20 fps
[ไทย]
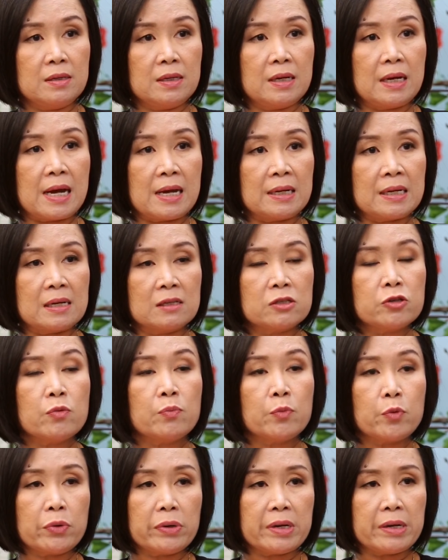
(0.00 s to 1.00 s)
นะคะทั้งชล
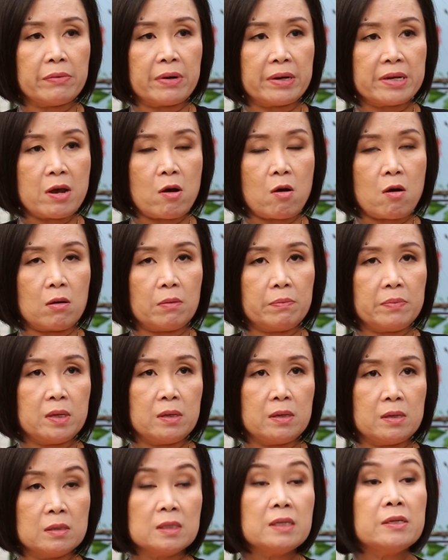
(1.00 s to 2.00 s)
บุรีระยองมี
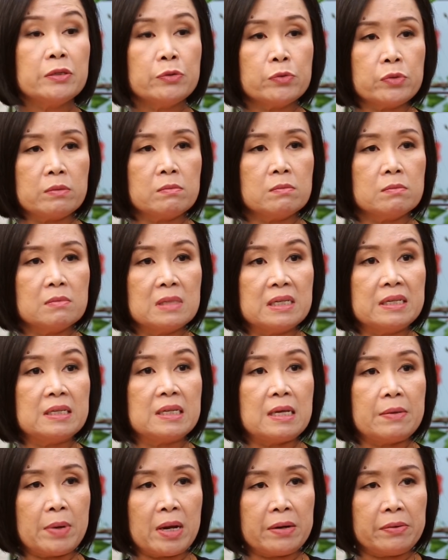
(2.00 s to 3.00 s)
เยอะที่สุด
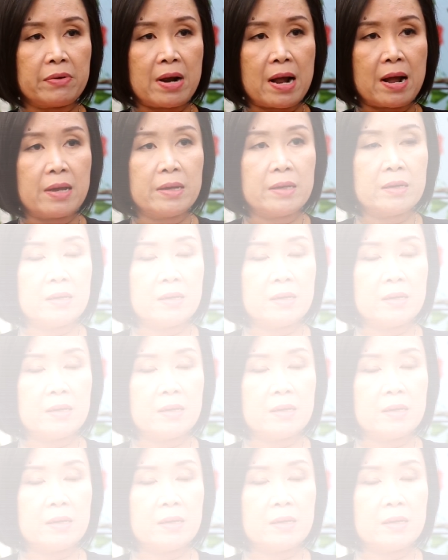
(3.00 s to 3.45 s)
14,000 ไร่